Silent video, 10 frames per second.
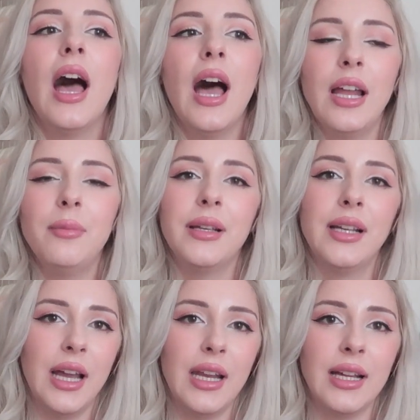her bir
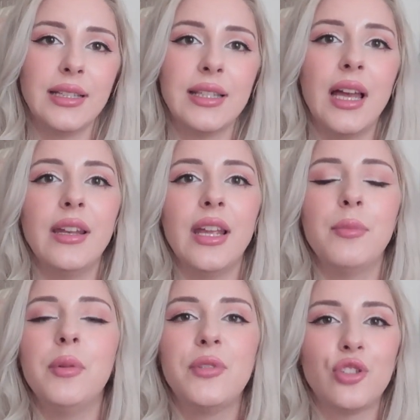karakter
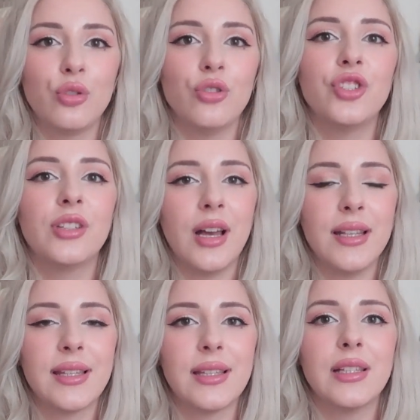e, bir psikolojik
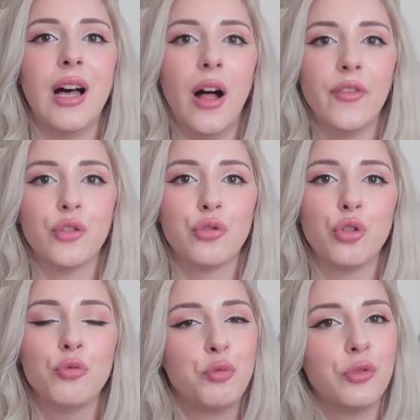rahatsızlığı
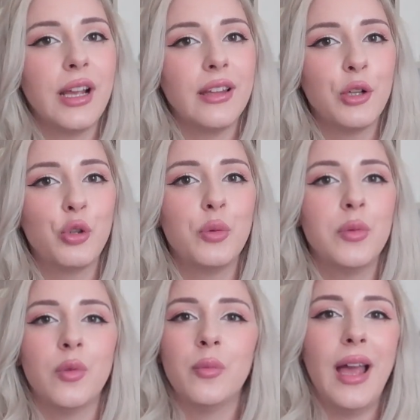anlatıyormuş. Bu ne kadar doğru
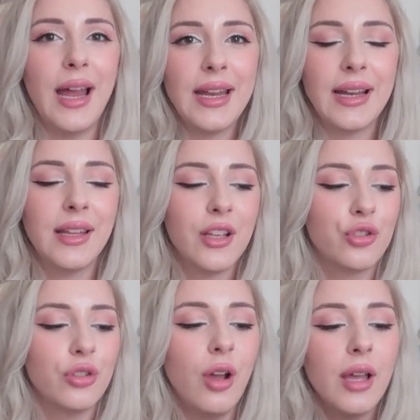bilmiyorum ama her yerde
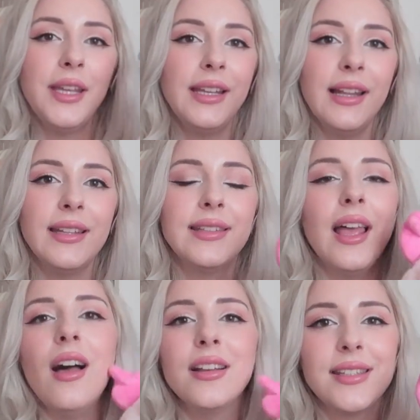yazıyor. Piglet de
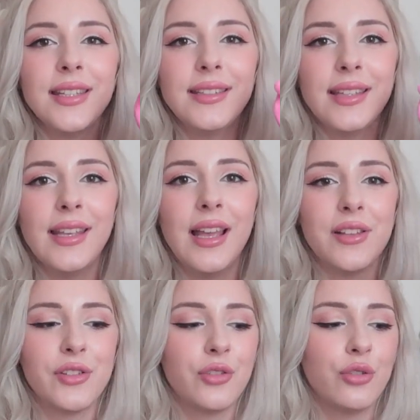anksiyeteyi
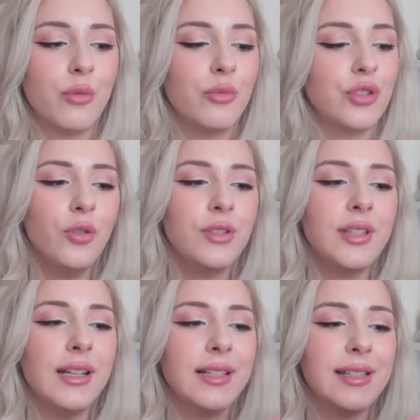yansıtıyormuş. O
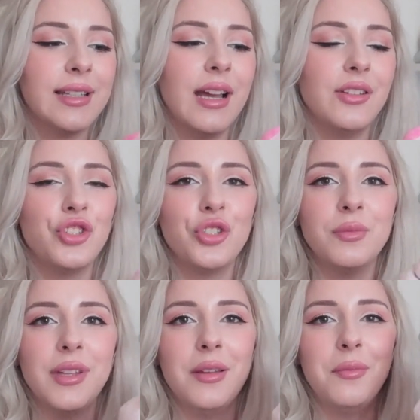yüzden kız kardeşim
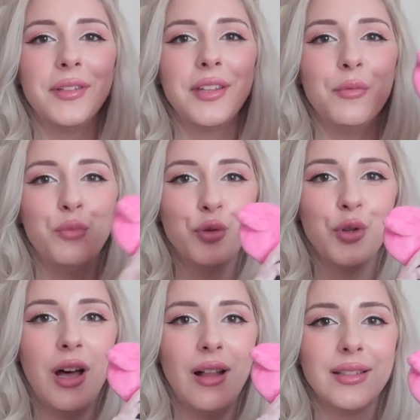de bana
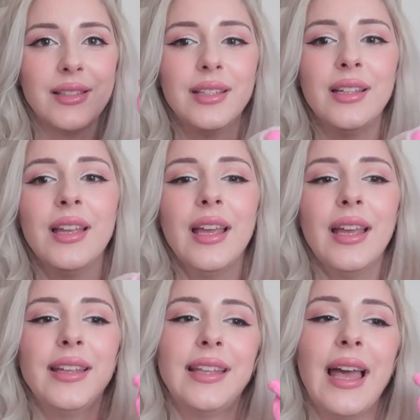bunu aldı.
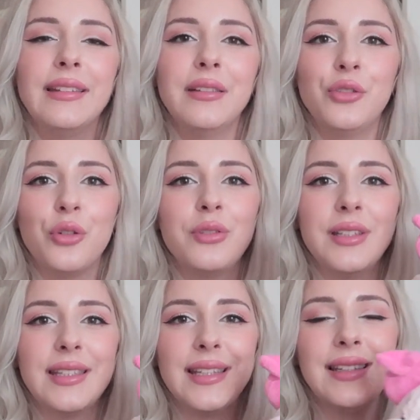E, kendini kötü
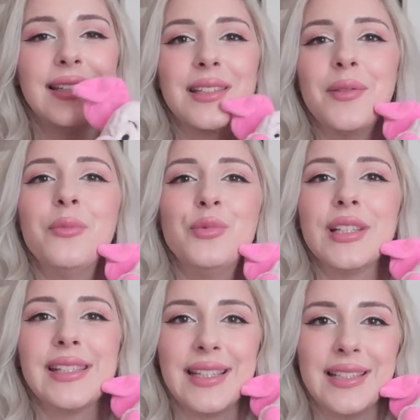hissettiğin zaman
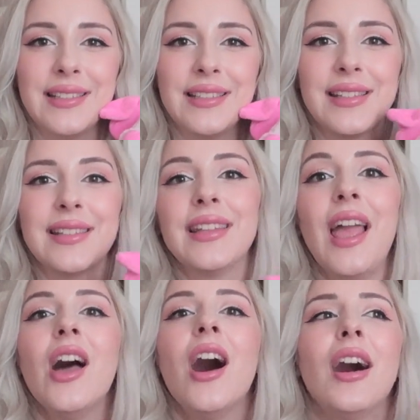buna sarılırsın
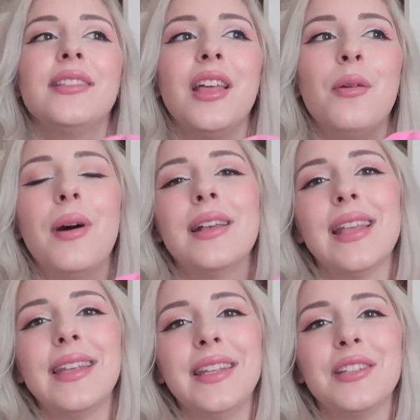diye. Hatta
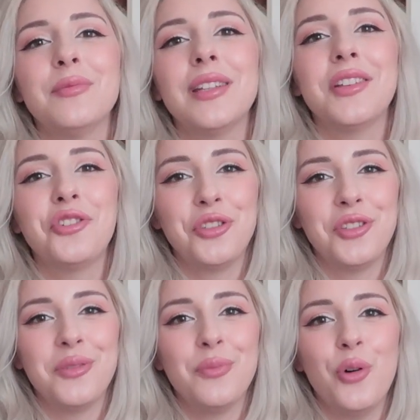bazen yanımda
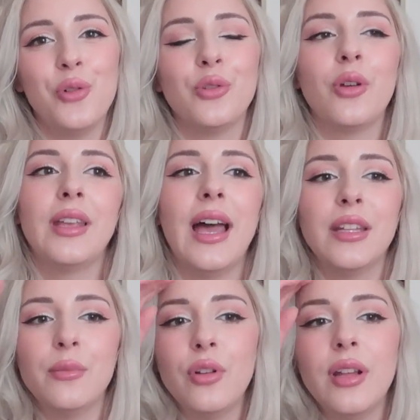taşıdığım oluyor.
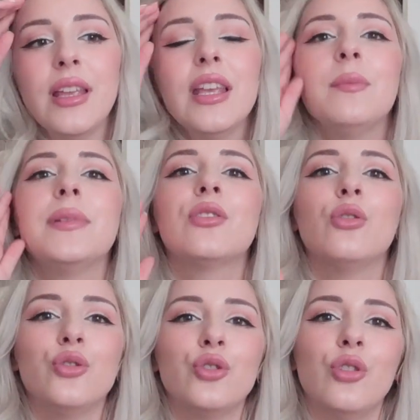Yani böyle
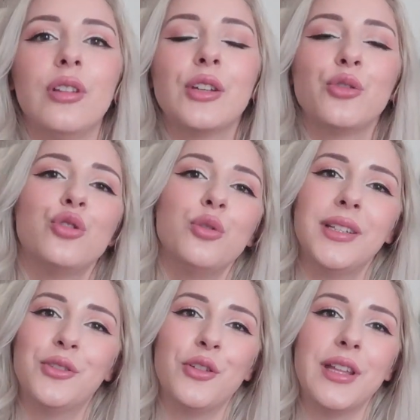psikolojik olarak kötü
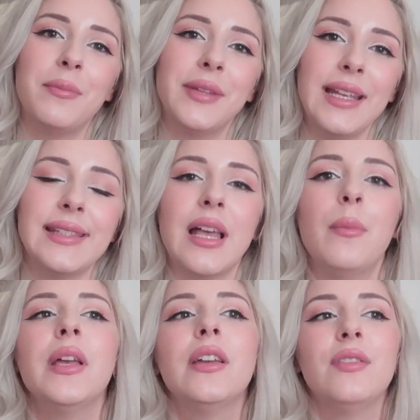bir
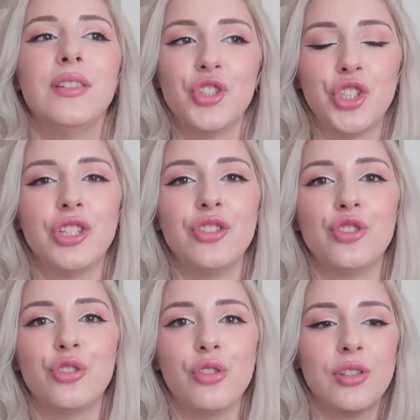dönemdeysem ve dışarı
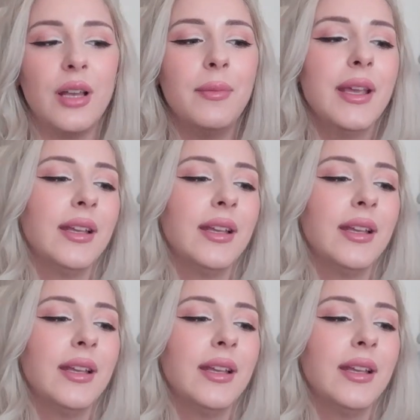çıkıyorsam